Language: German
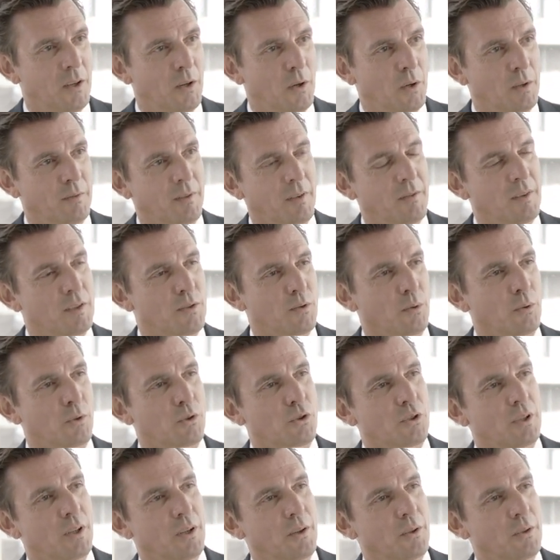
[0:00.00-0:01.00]
Und wenn wir
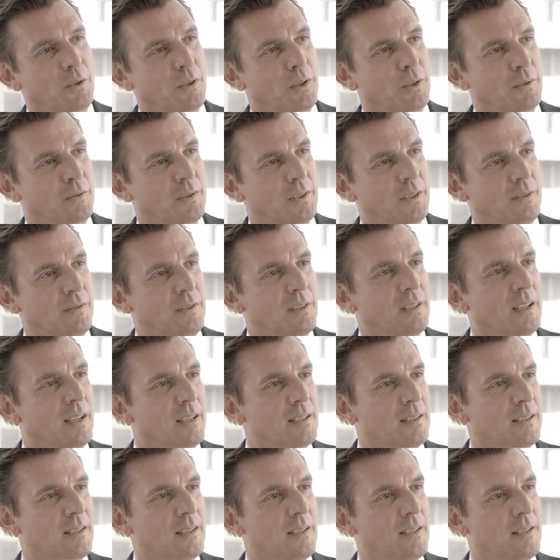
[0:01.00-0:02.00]
zurückschauen auf die
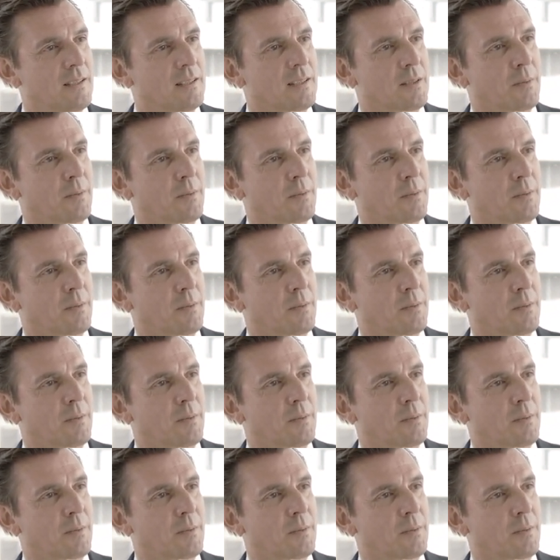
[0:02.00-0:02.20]
Finanzkrise